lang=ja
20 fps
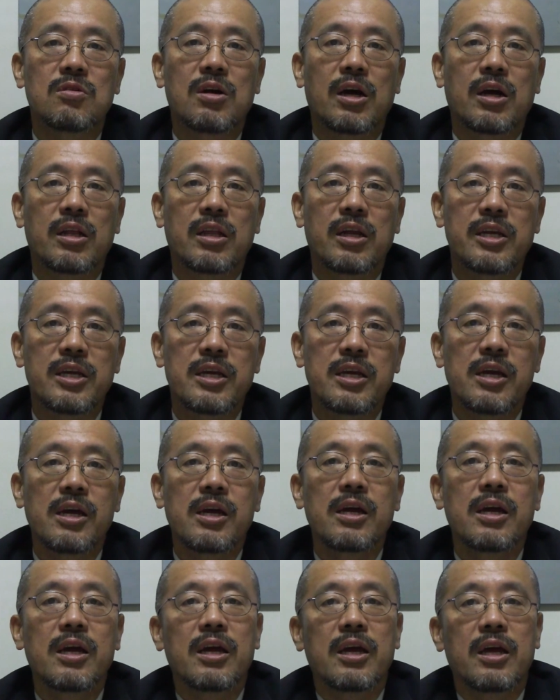をかけたり、
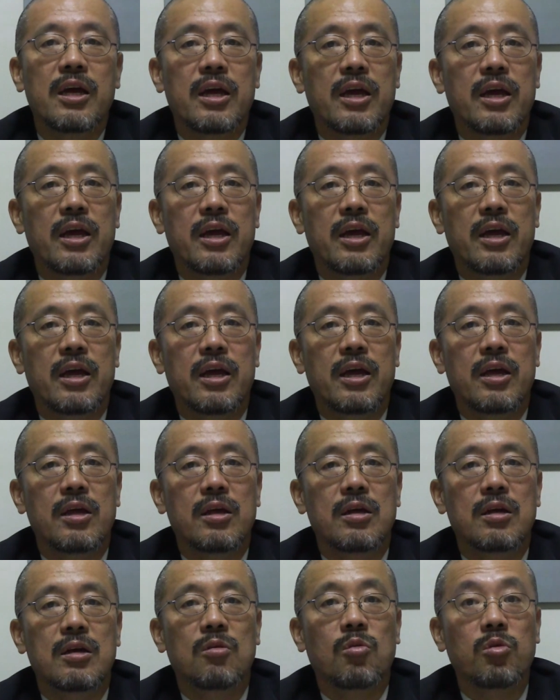
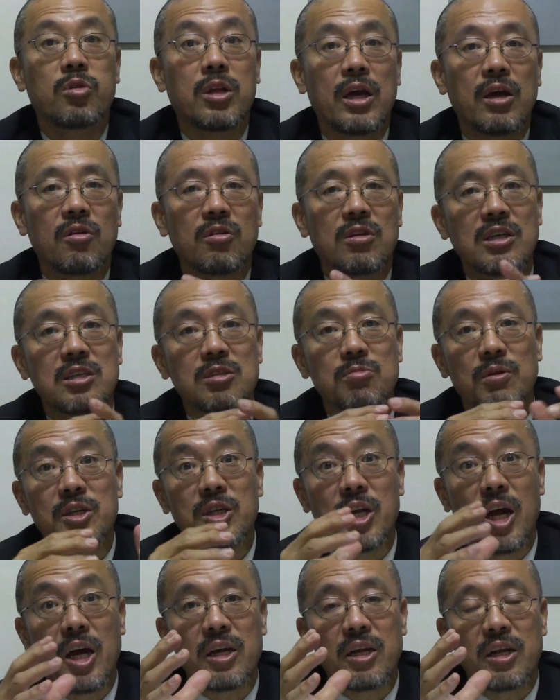えー、答える立場に
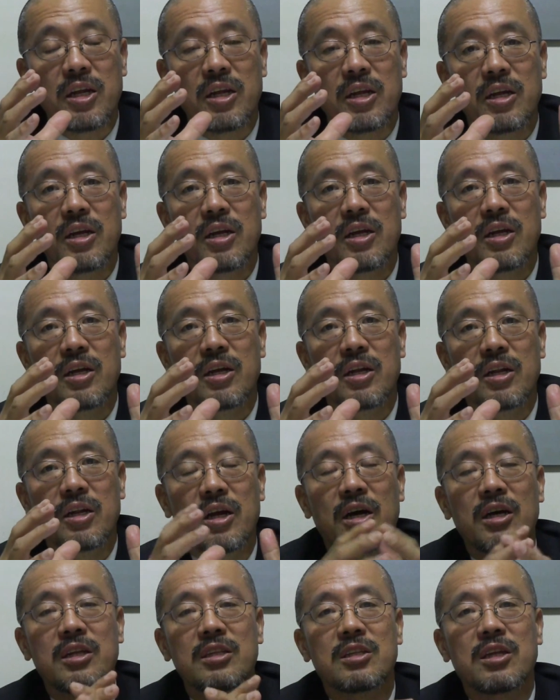ない、
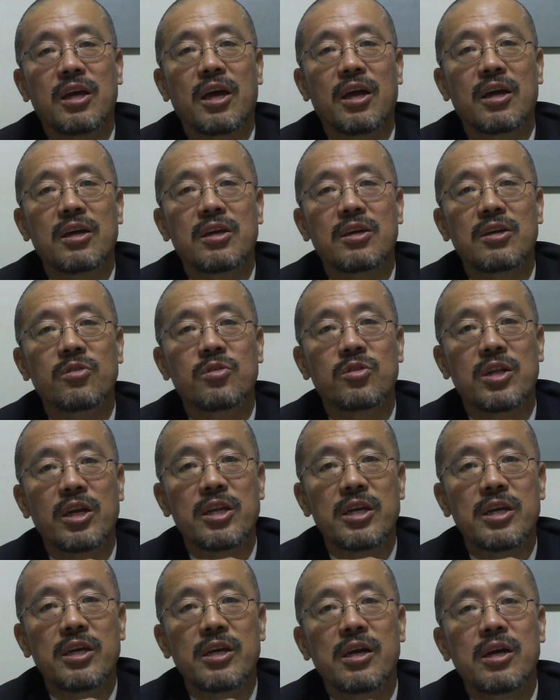なんて言った
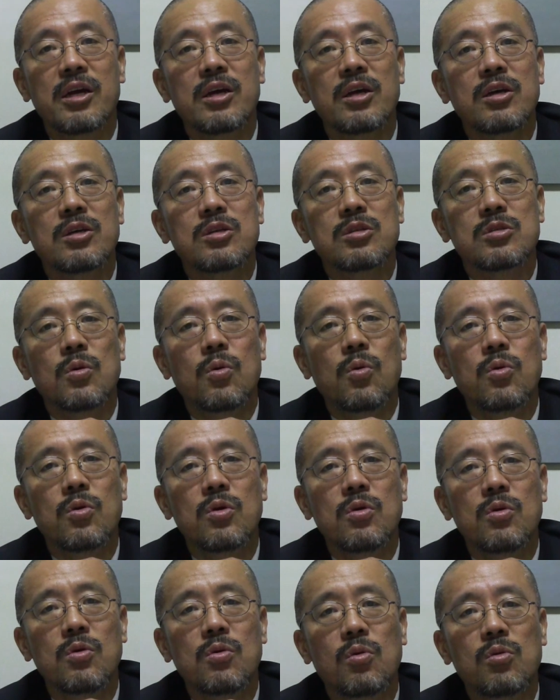り、そう
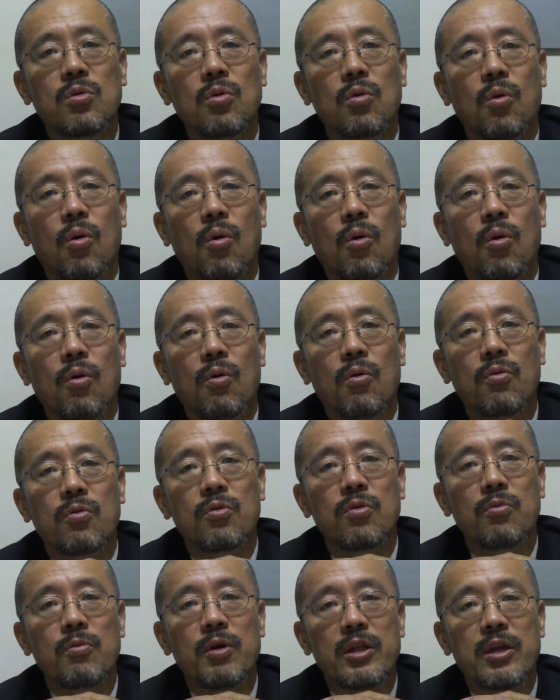いうことを
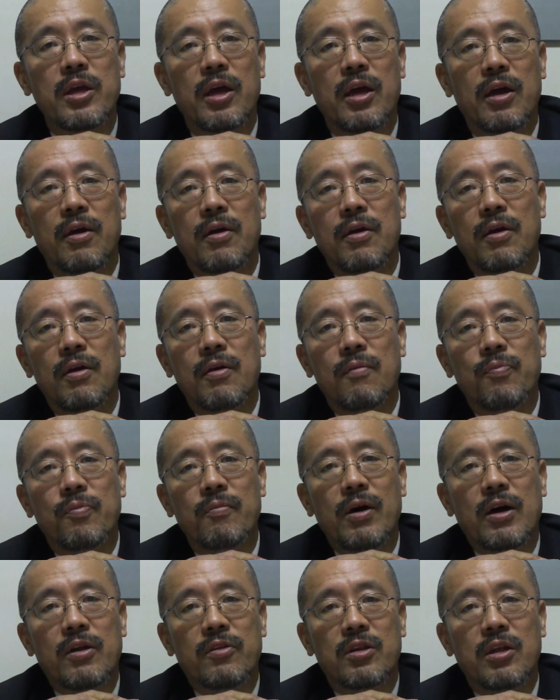含めて、
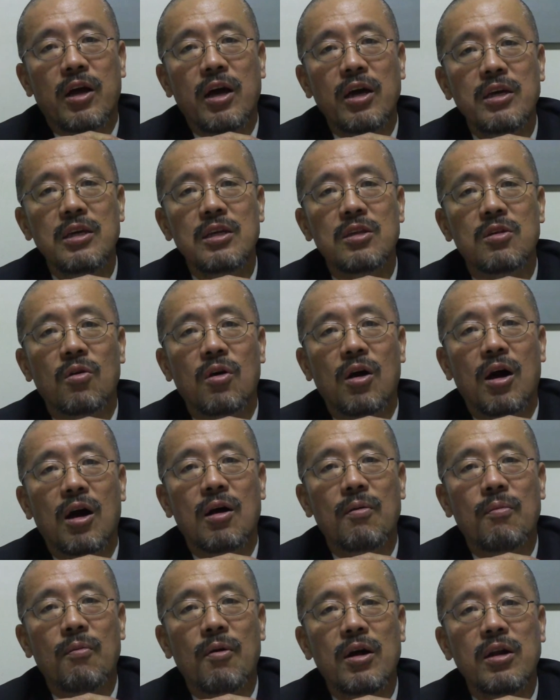まあ態度が
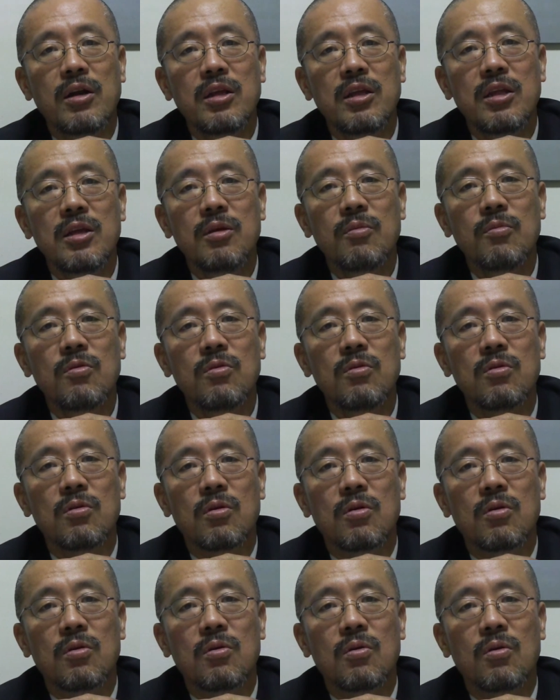あまりに
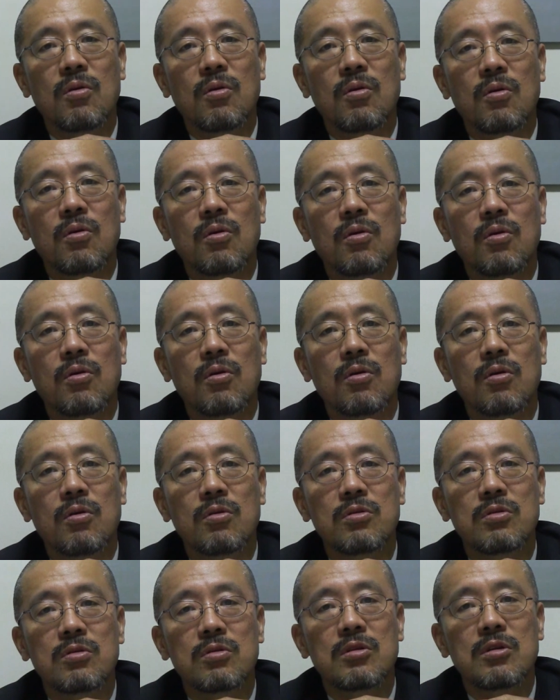
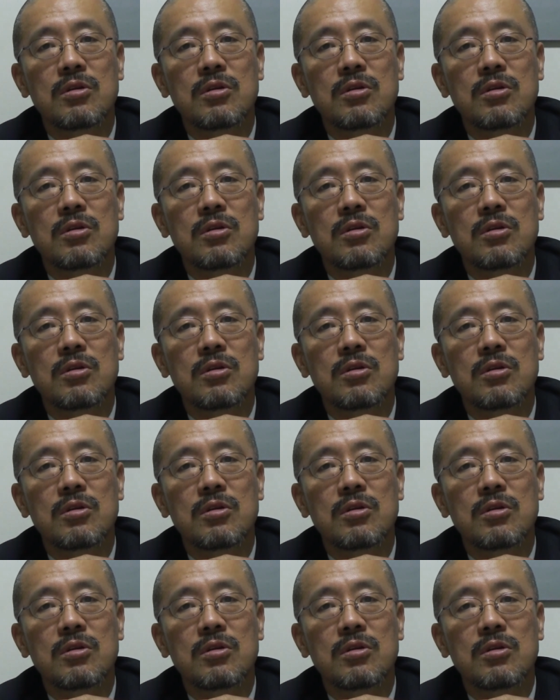も、